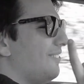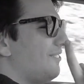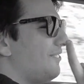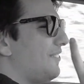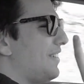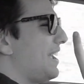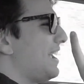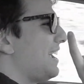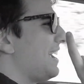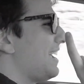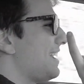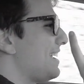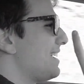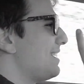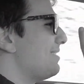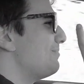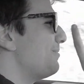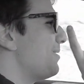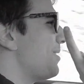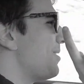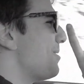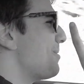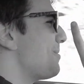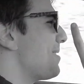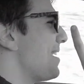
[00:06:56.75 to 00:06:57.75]
per il
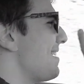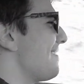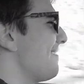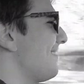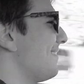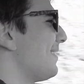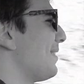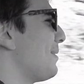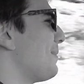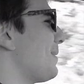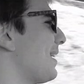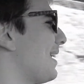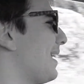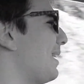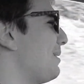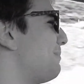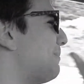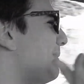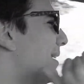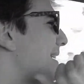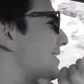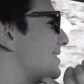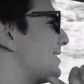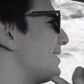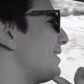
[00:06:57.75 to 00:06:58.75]
momento, perché il
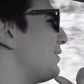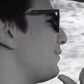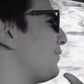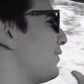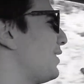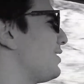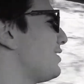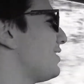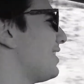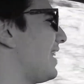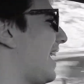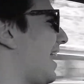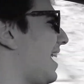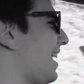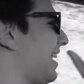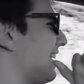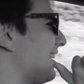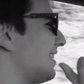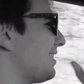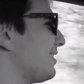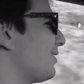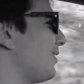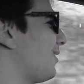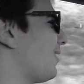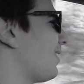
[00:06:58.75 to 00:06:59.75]
pezzo difficile è il
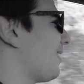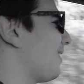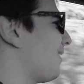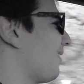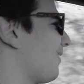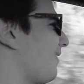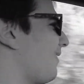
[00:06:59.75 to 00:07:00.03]
ritorno,